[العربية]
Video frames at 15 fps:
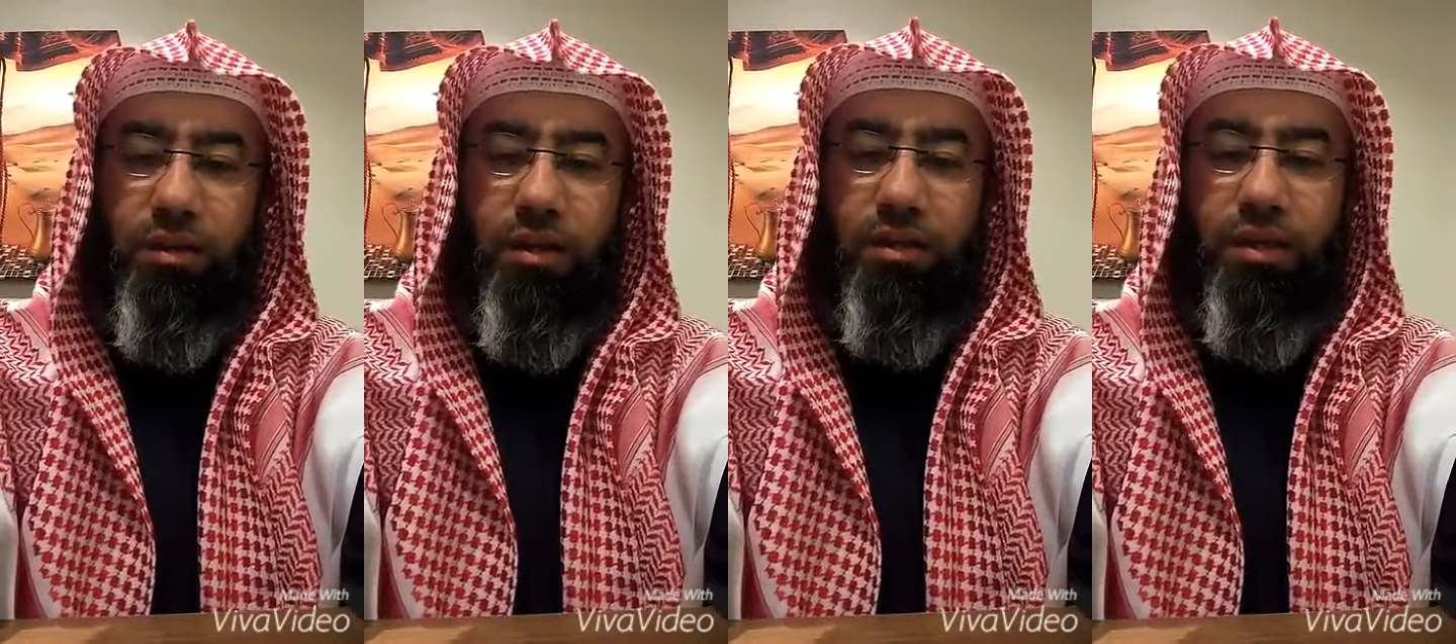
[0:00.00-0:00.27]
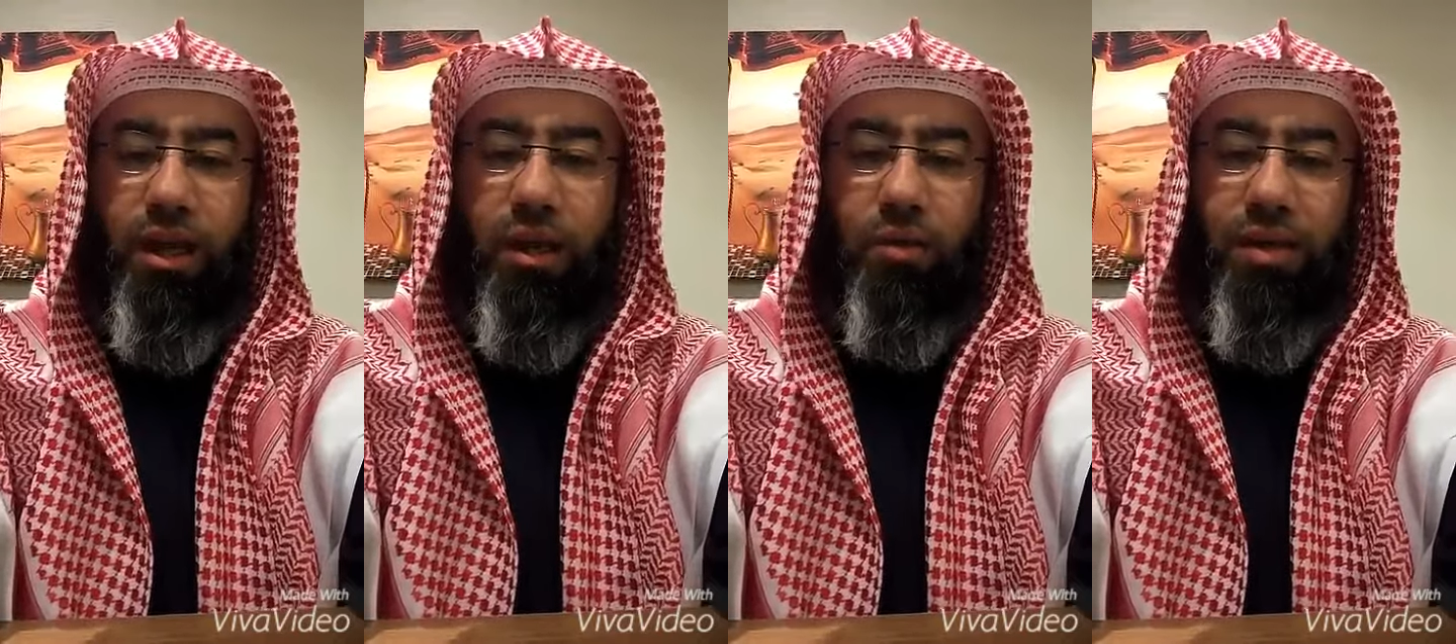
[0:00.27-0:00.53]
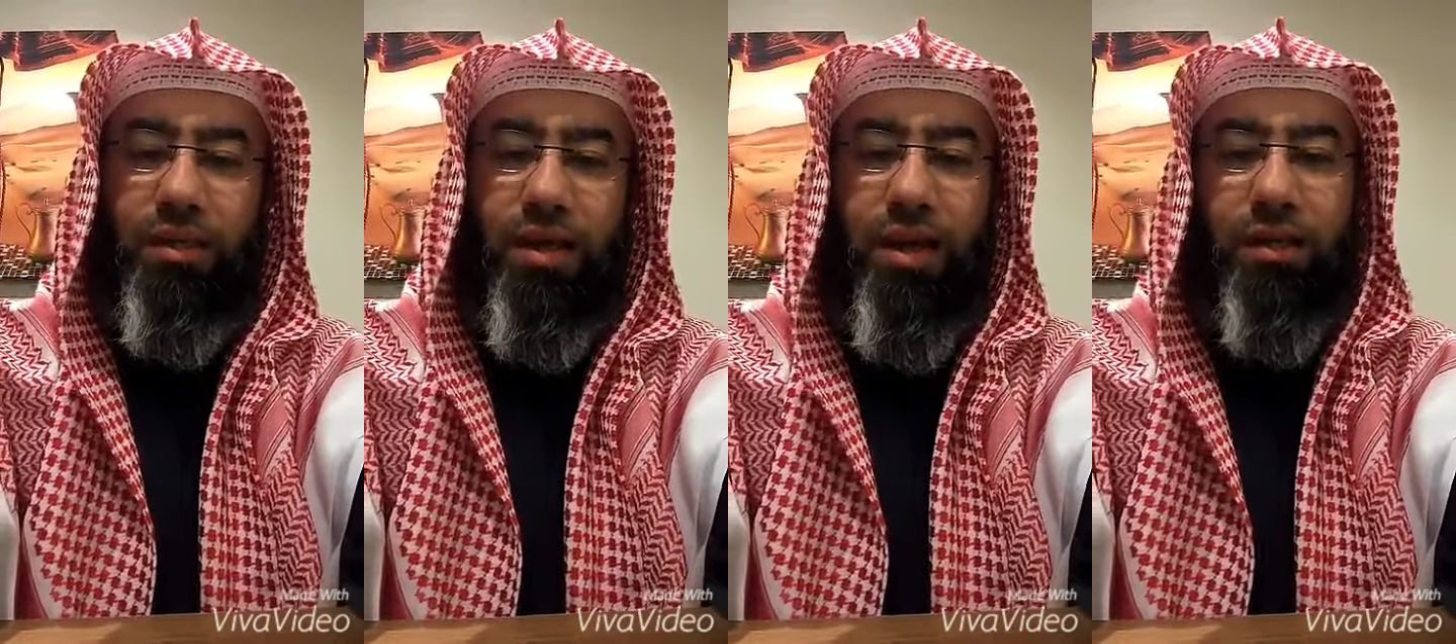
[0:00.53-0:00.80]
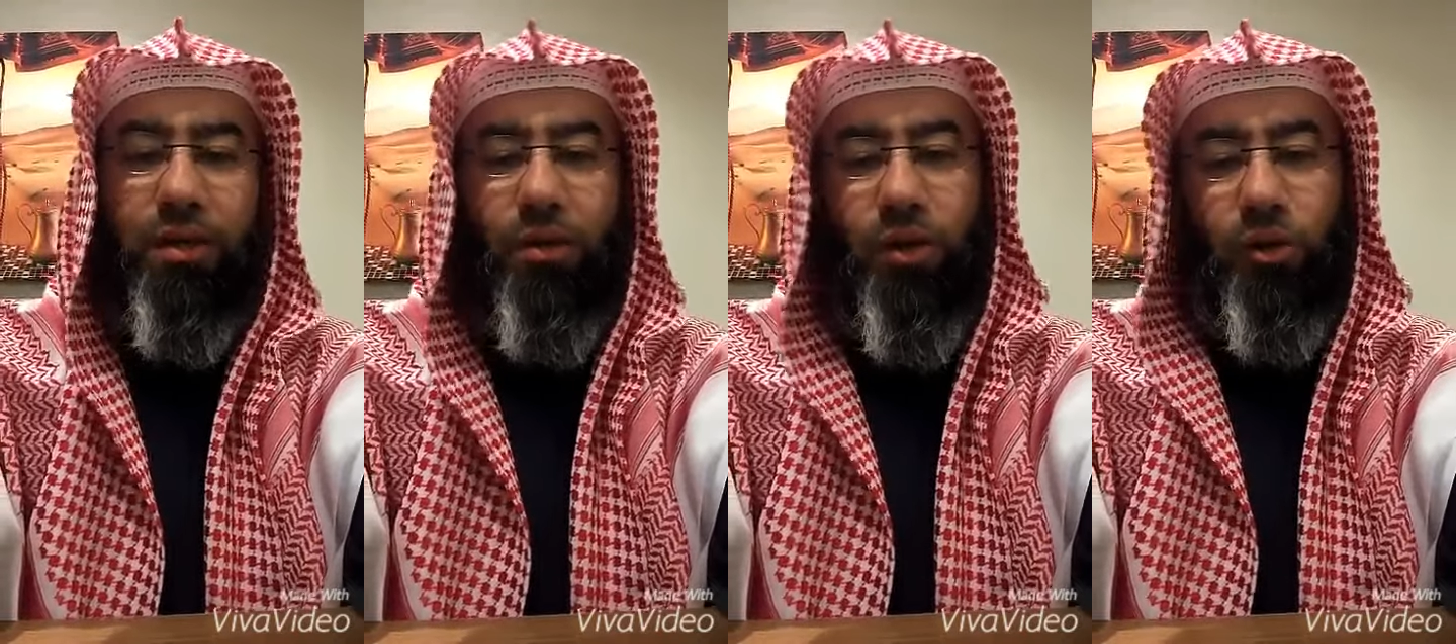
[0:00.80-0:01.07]
ترجع
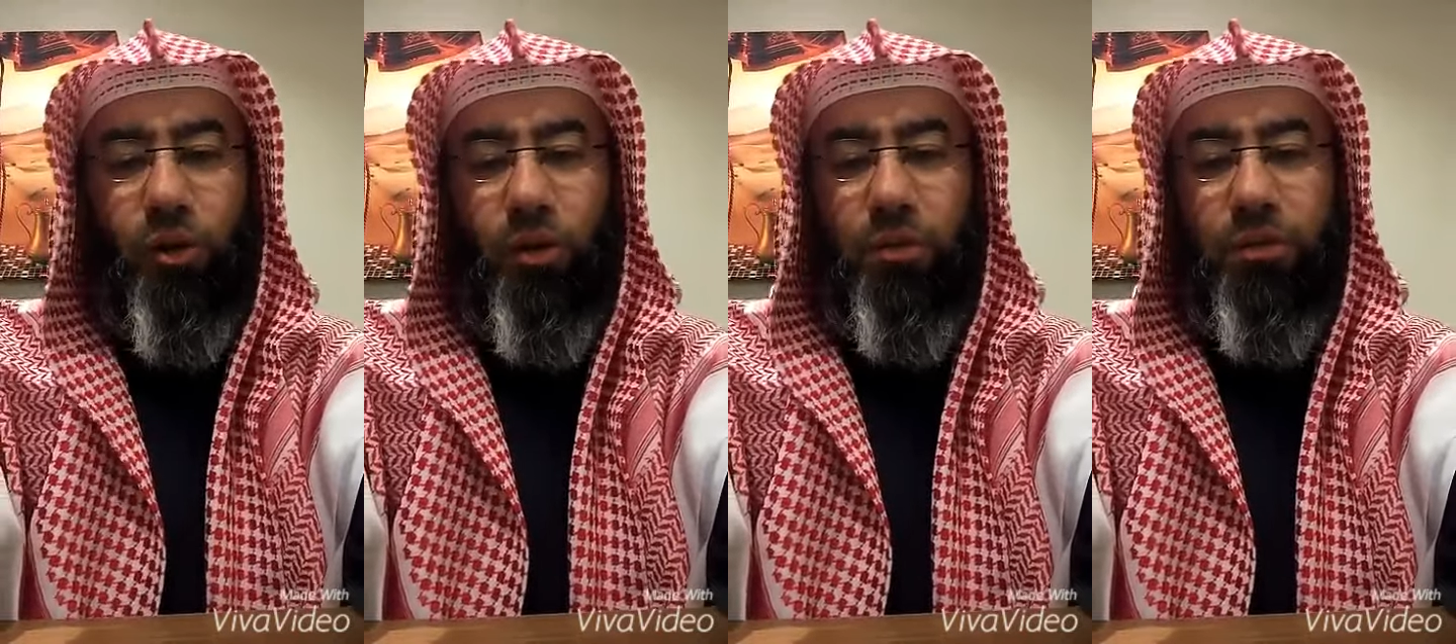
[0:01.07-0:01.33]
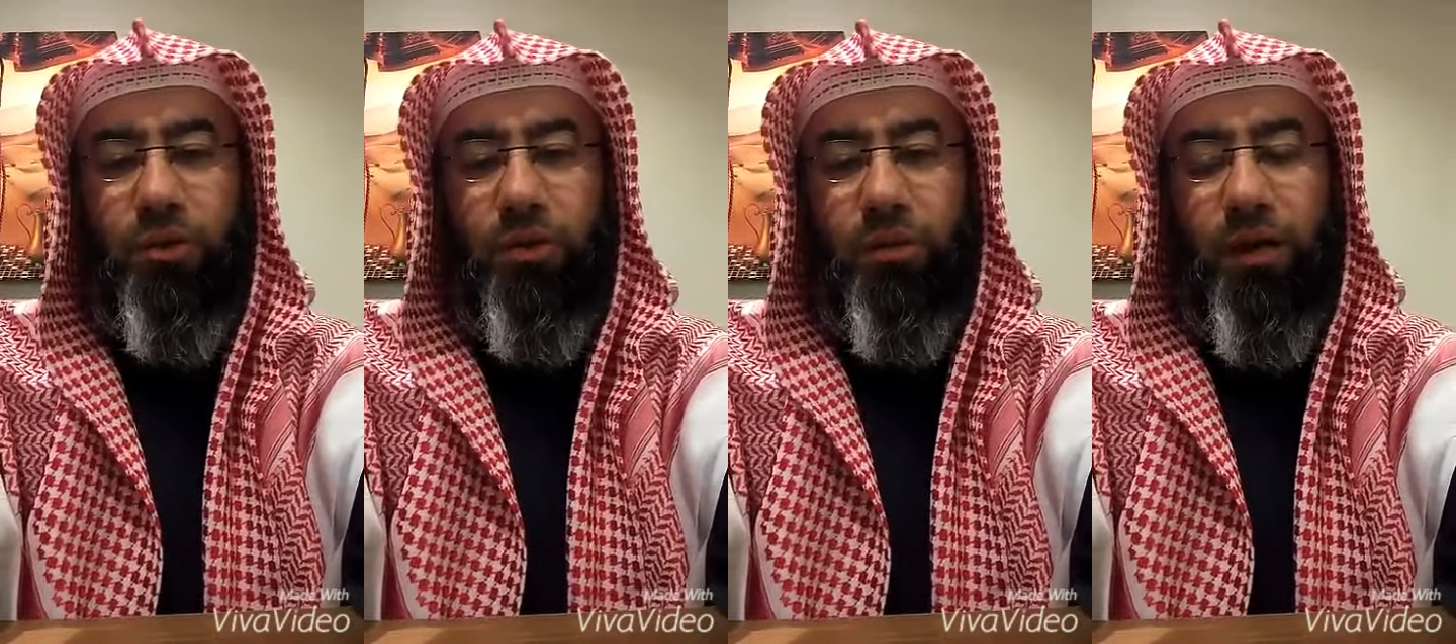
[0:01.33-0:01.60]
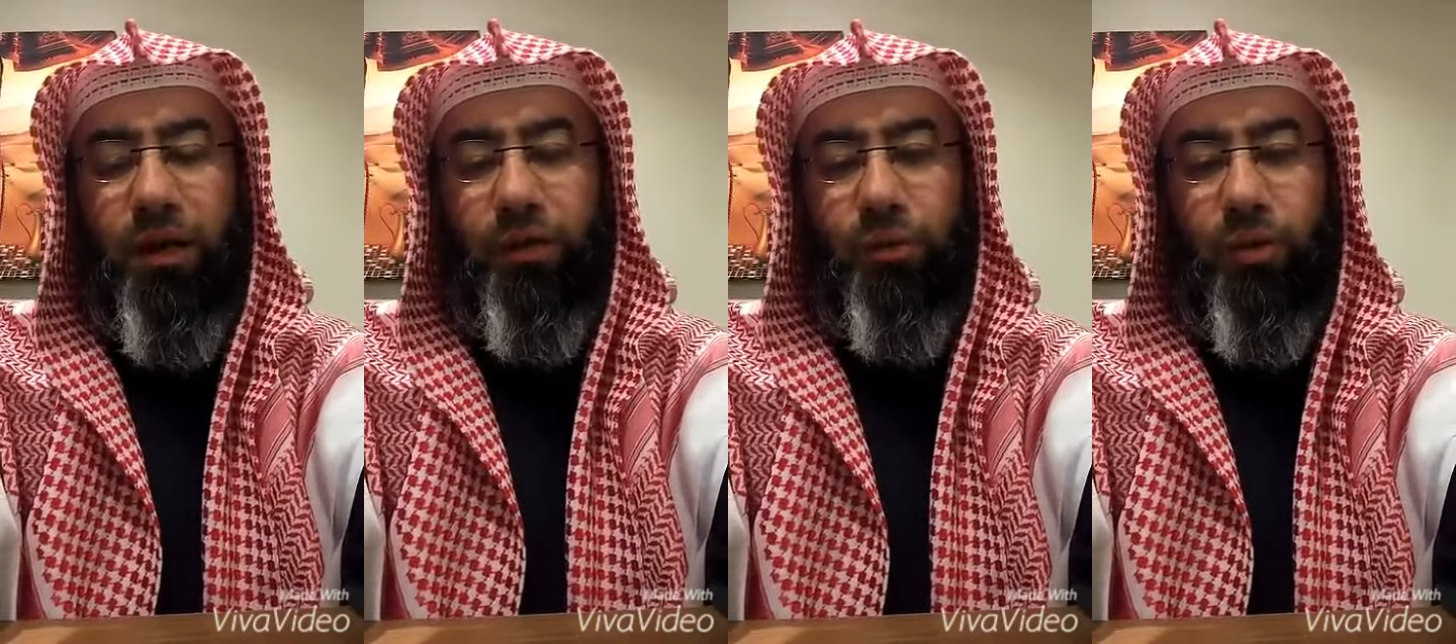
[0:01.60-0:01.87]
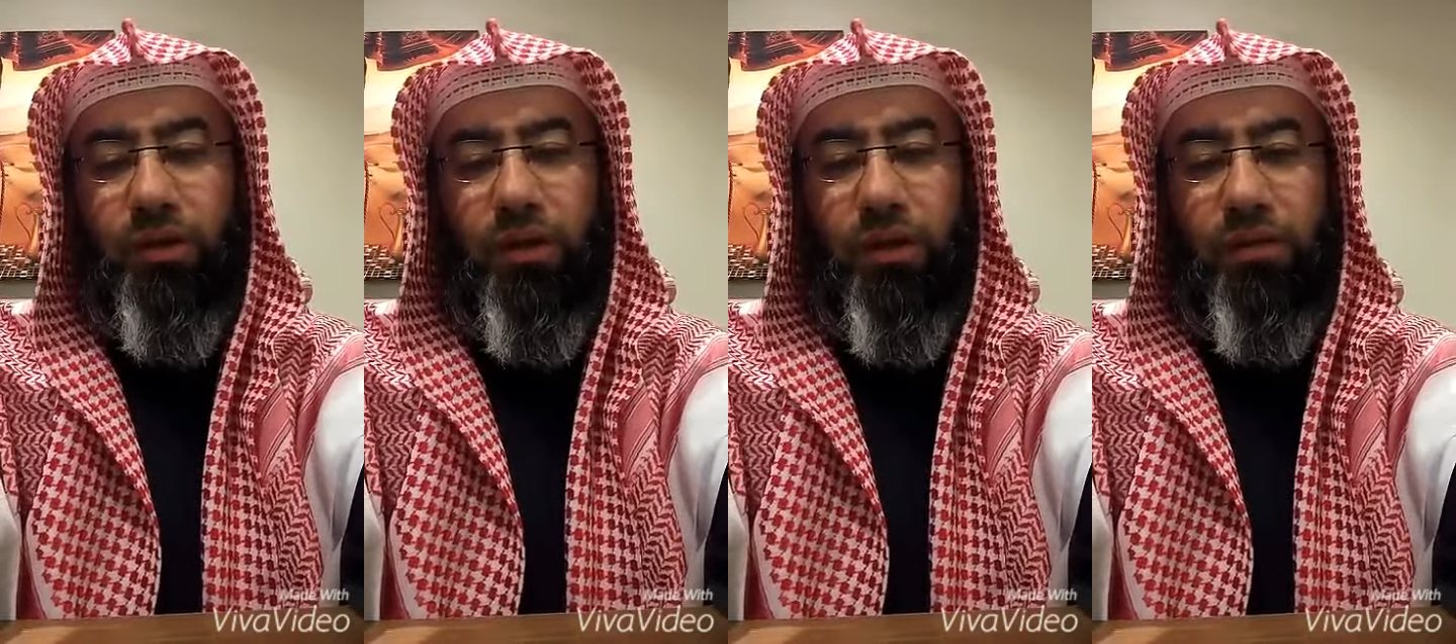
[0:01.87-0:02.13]
لوسائل تواصلهم الاجتماعي
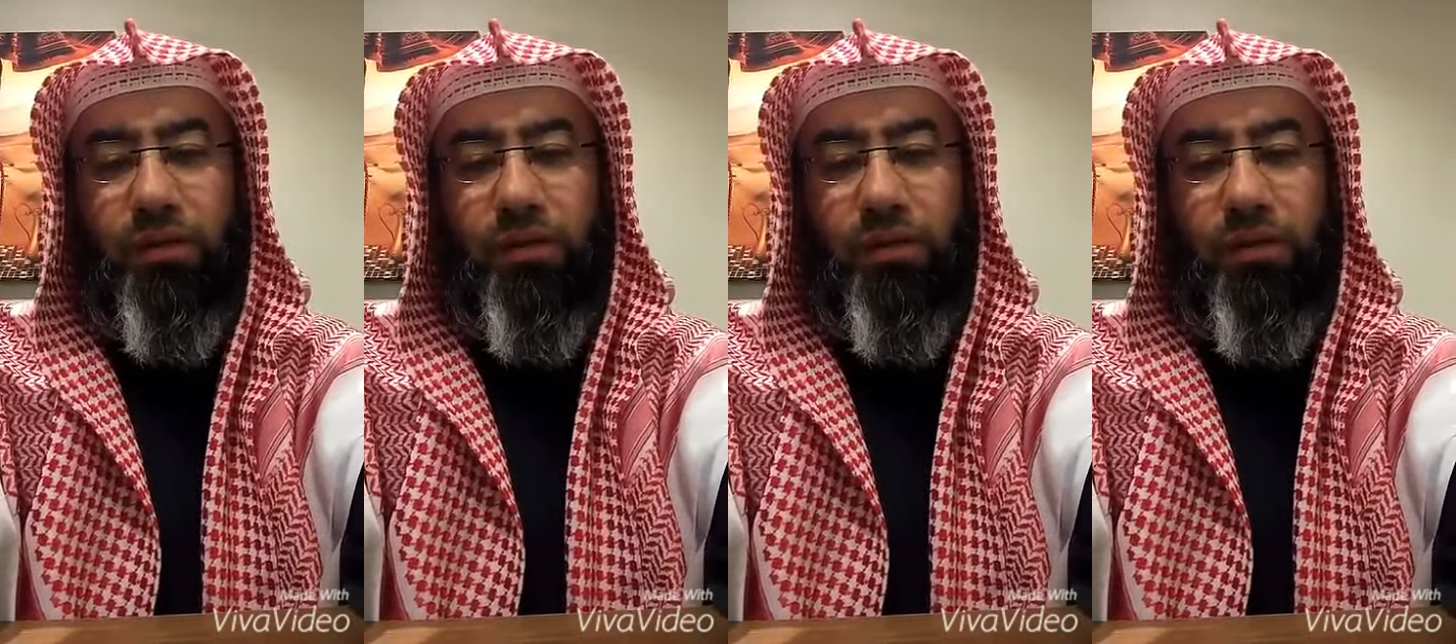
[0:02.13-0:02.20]
تويتر